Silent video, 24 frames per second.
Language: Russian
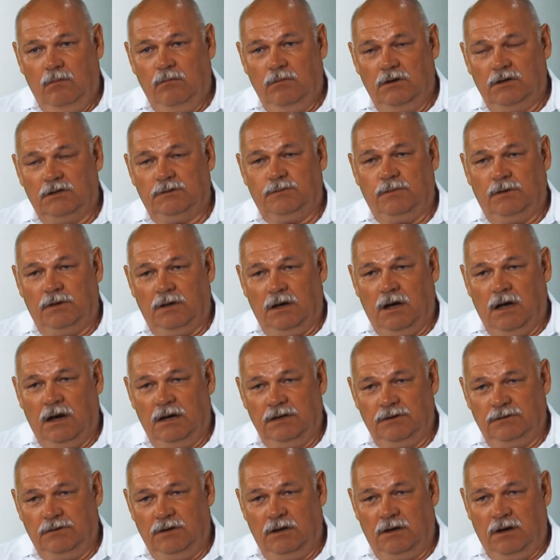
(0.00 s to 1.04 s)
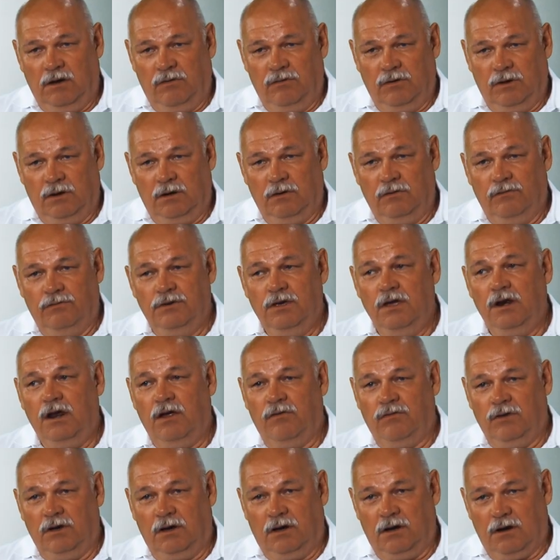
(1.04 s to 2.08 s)
Мы располагались в деревне, в
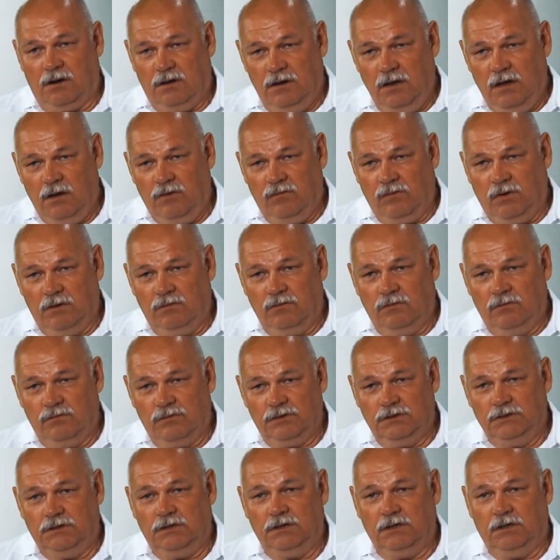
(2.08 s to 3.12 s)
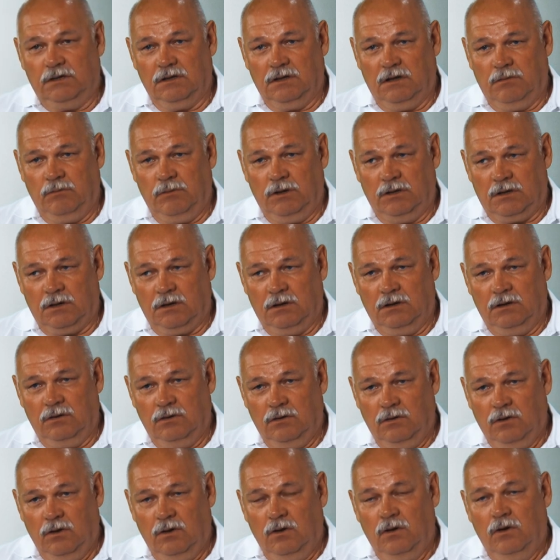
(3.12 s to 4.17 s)
деревне Корнеевка, в 6 километрах
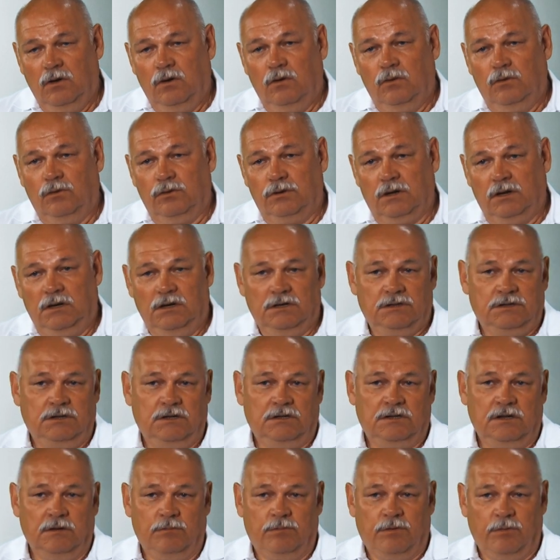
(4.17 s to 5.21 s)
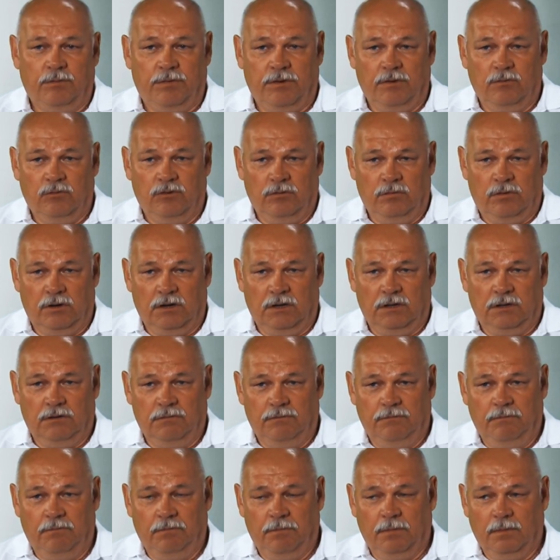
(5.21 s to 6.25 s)
от АЭС, если по прямой брать,
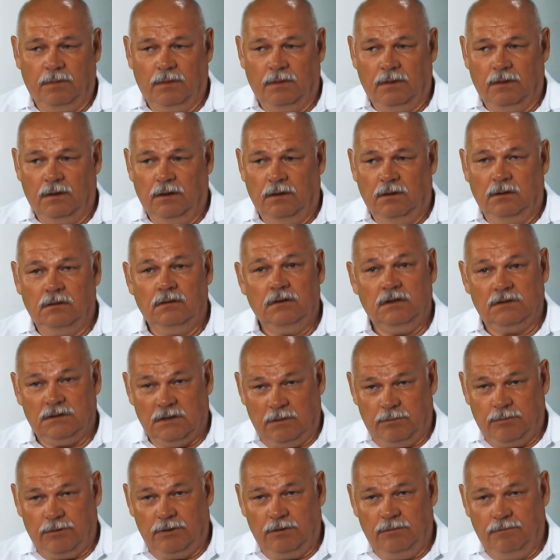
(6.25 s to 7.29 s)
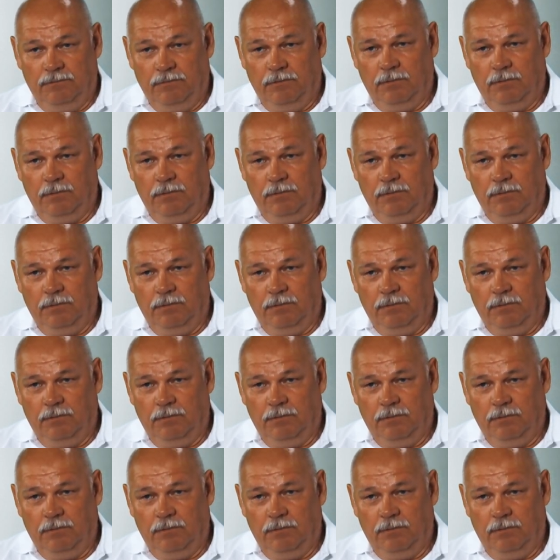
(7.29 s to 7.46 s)
на запад.